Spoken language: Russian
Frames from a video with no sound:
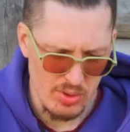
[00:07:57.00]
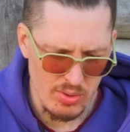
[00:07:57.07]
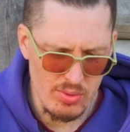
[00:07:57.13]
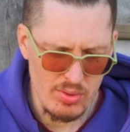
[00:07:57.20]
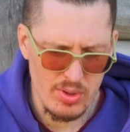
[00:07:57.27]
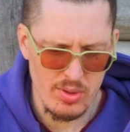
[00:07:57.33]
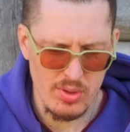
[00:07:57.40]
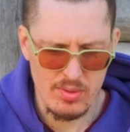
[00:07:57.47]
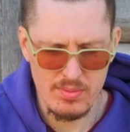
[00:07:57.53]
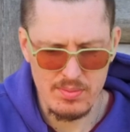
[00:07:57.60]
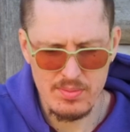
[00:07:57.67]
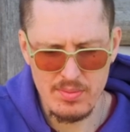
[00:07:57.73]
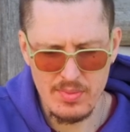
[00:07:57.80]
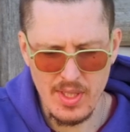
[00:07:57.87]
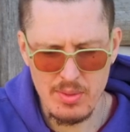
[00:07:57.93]
Ну и
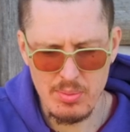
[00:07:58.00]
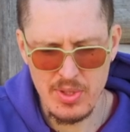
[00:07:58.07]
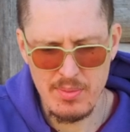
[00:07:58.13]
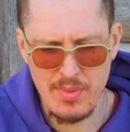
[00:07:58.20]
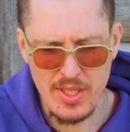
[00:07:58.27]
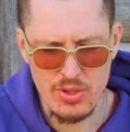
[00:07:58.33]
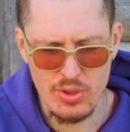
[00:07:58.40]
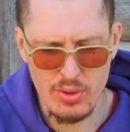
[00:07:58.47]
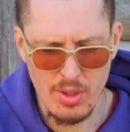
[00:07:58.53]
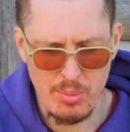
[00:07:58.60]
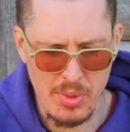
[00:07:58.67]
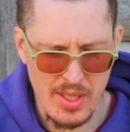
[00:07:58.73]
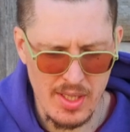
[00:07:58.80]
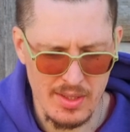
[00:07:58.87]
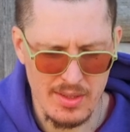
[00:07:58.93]
надо понимать, что
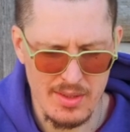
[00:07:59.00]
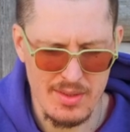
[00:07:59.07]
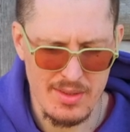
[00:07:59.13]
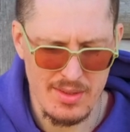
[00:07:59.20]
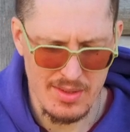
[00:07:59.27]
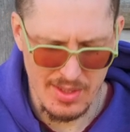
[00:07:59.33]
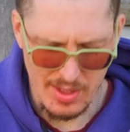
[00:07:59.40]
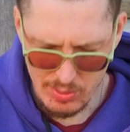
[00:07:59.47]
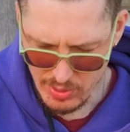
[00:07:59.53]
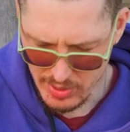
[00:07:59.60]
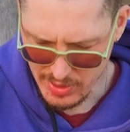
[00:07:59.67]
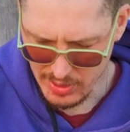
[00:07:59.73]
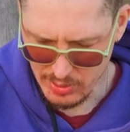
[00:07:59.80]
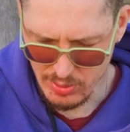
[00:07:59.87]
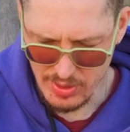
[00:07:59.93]
аппарат такой,
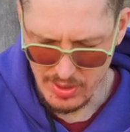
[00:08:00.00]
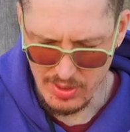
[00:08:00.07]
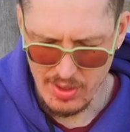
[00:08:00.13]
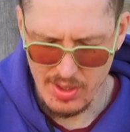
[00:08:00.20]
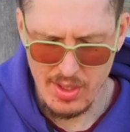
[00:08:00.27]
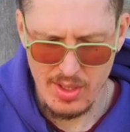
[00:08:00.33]
который